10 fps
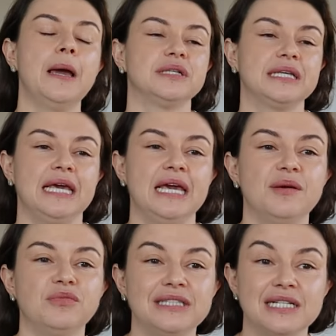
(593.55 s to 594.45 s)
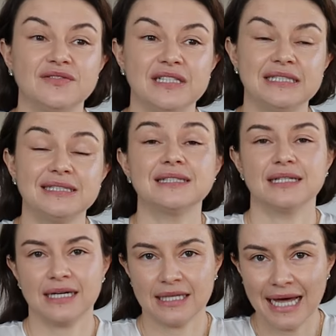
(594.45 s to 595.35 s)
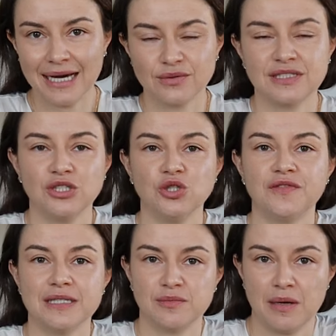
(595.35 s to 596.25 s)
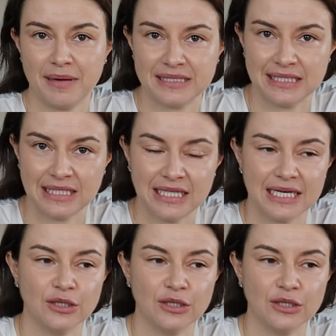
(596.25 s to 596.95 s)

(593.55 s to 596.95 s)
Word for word: porque muitas vezes Claro, se a gente faz uma parceria,